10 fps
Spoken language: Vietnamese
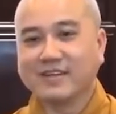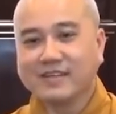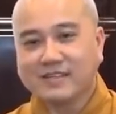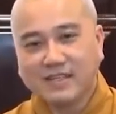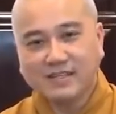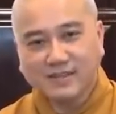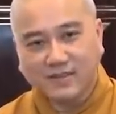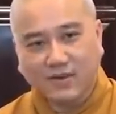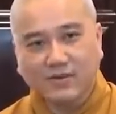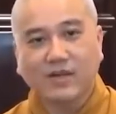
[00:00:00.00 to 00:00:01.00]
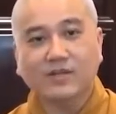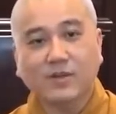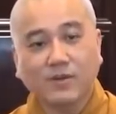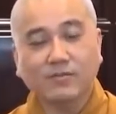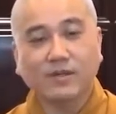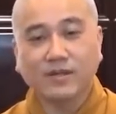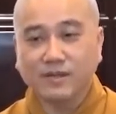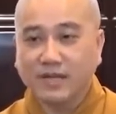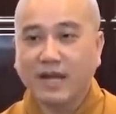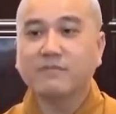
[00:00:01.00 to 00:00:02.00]
ý chính rồi có kết thúc thì
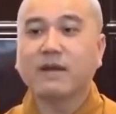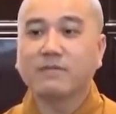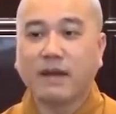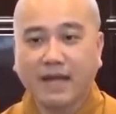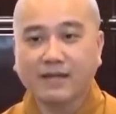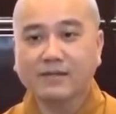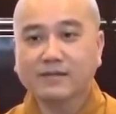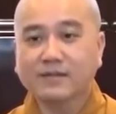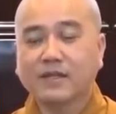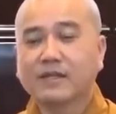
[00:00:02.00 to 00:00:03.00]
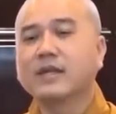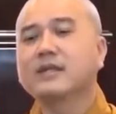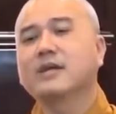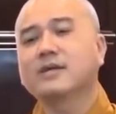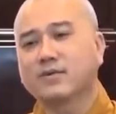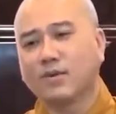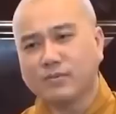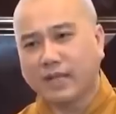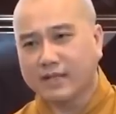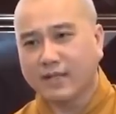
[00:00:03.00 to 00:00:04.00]
nó ra bài bản. Thì nghi thức
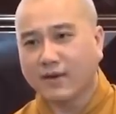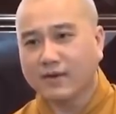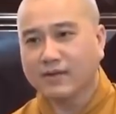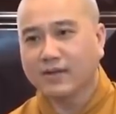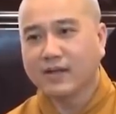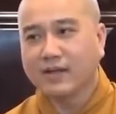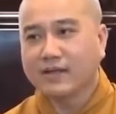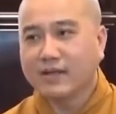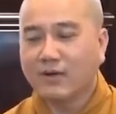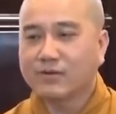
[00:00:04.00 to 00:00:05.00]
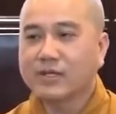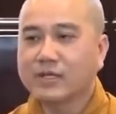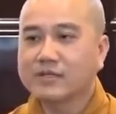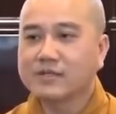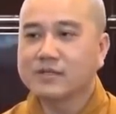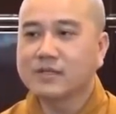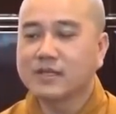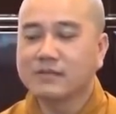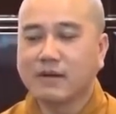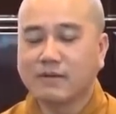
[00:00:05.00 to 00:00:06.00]
cũng vậy thôi. Đầu tiên trước
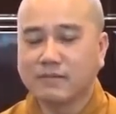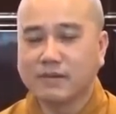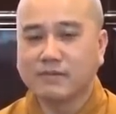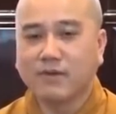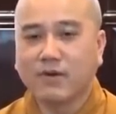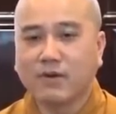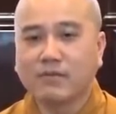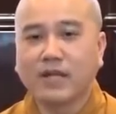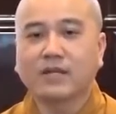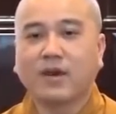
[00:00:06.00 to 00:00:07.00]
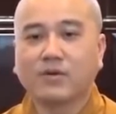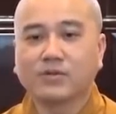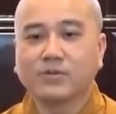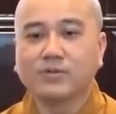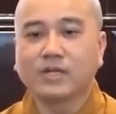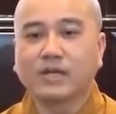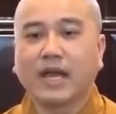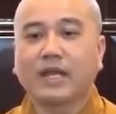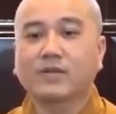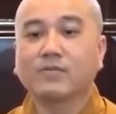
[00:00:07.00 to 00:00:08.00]
khi mà mình vô, không lẽ ngồi xuống cái
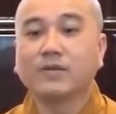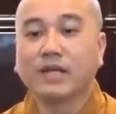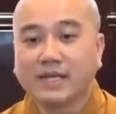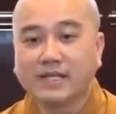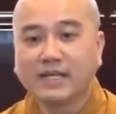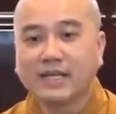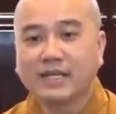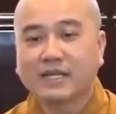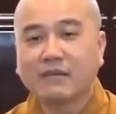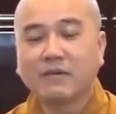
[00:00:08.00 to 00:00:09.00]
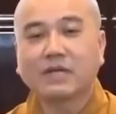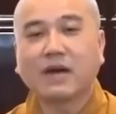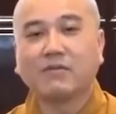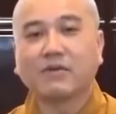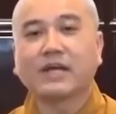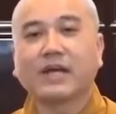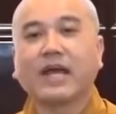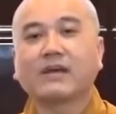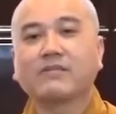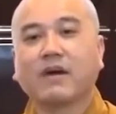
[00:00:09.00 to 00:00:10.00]
khai tụng liền, cái bắt đầu phải
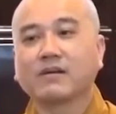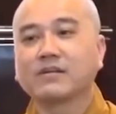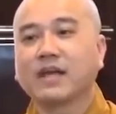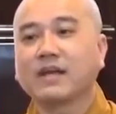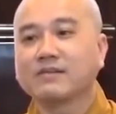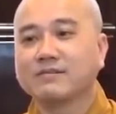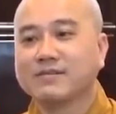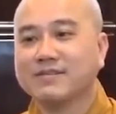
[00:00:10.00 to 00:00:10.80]
khen Phật cái.